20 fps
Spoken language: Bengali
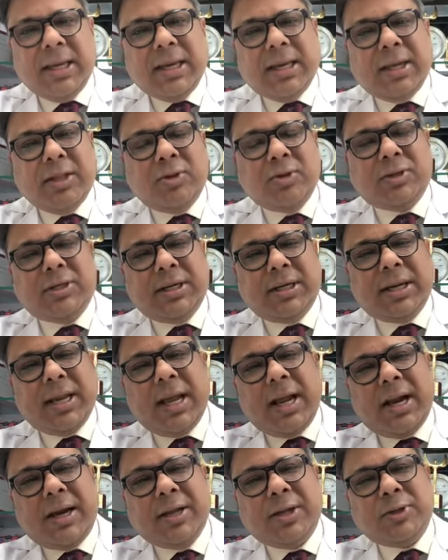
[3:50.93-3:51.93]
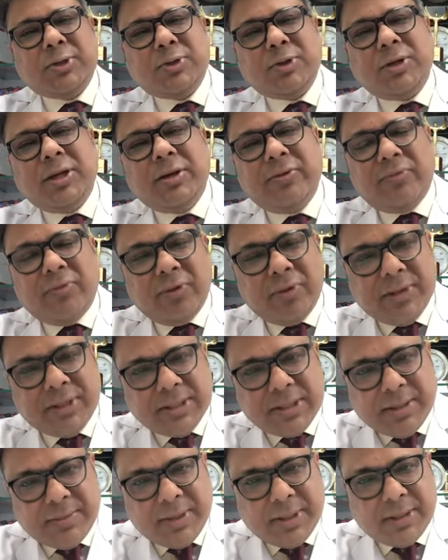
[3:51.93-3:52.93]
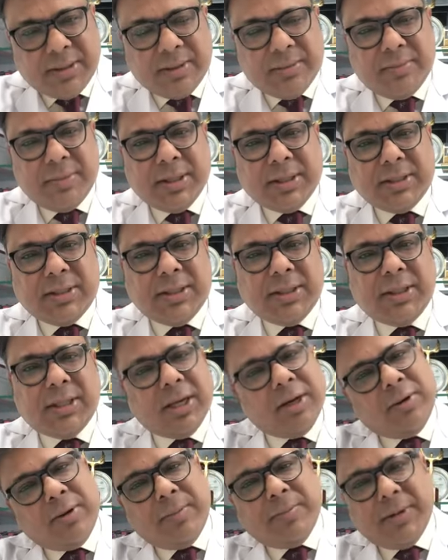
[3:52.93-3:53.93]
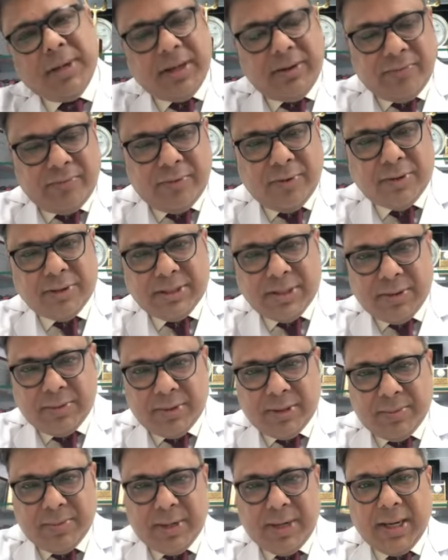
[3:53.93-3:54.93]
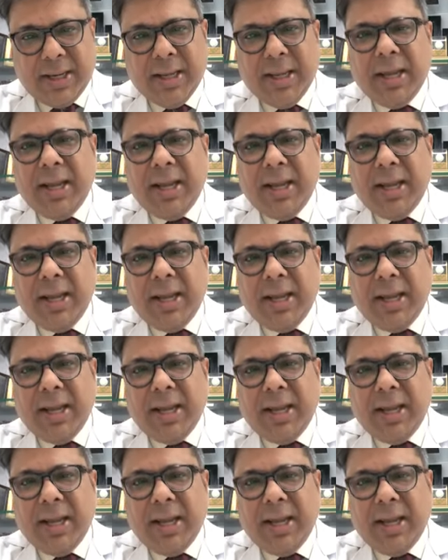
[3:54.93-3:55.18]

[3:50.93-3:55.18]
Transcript: কিন্তু সেটা আরেকজন ইনফ্লুয়েঞ্জা ব্যক্তির থেকেও আপনার ইনফ্লুয়েঞ্জা হতে পারে